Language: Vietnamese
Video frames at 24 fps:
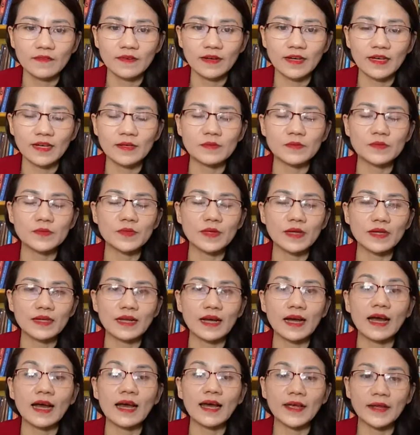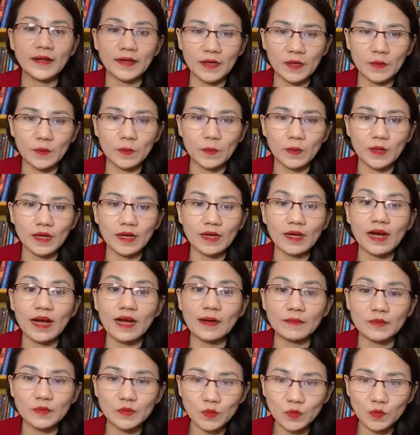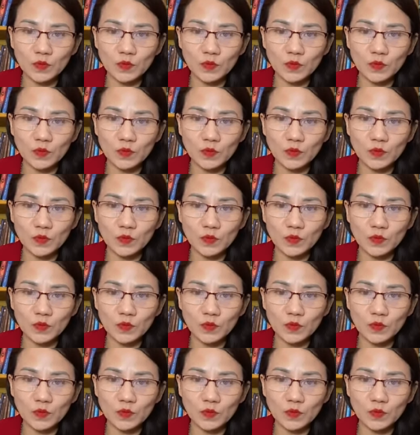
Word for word: và kiểm soát cả hành động cái cảm